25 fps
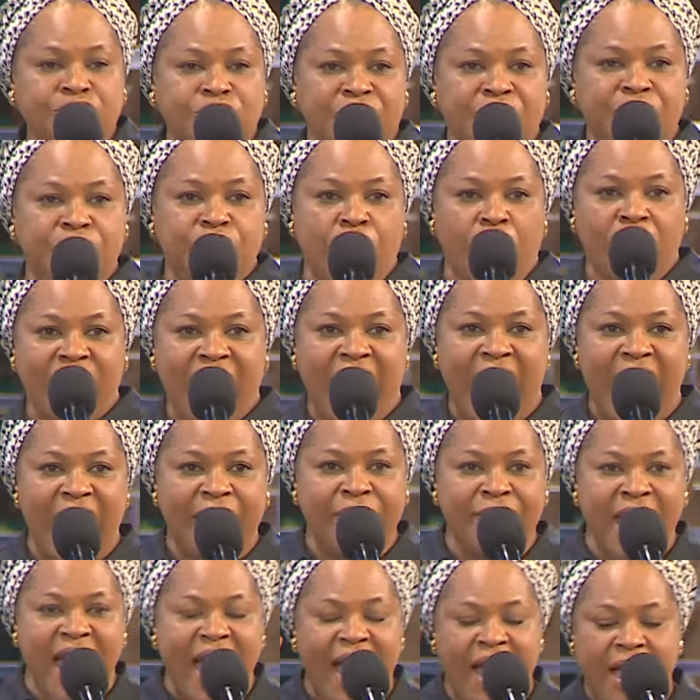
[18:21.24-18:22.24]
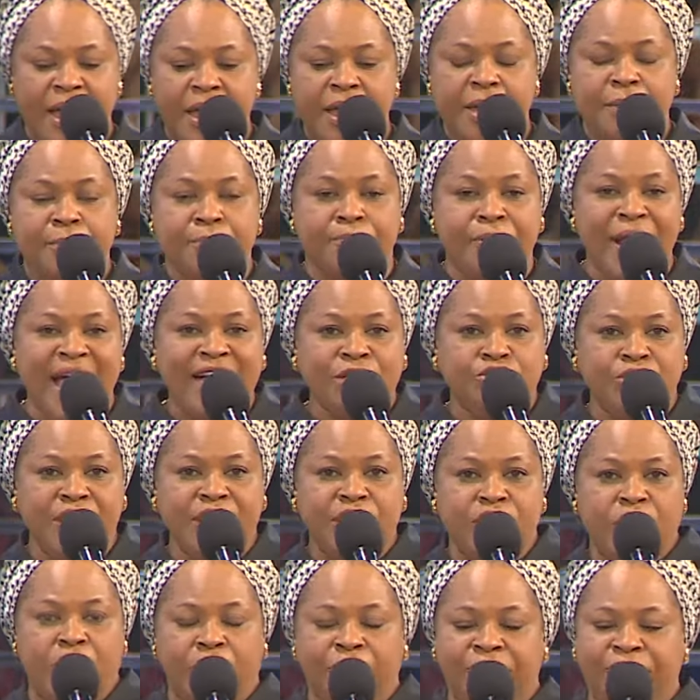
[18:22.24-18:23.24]
la percée dans votre carrière, la
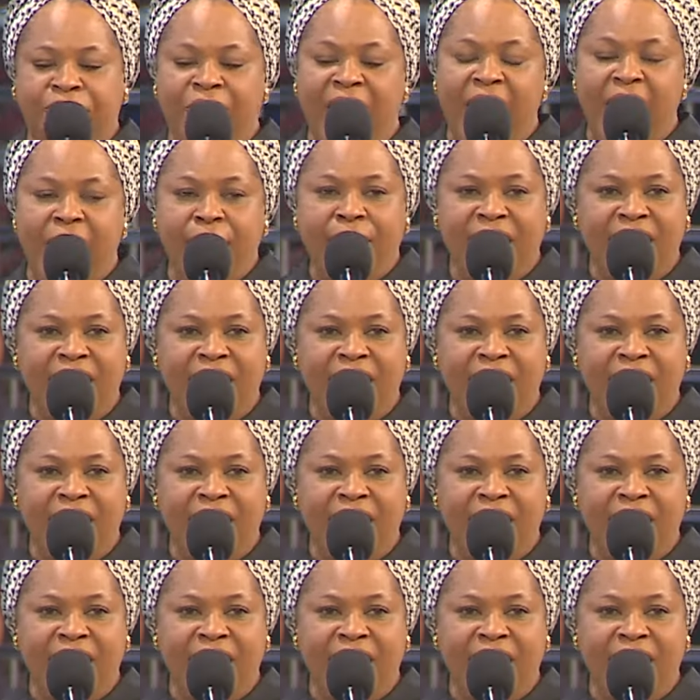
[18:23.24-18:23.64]
percée dans votre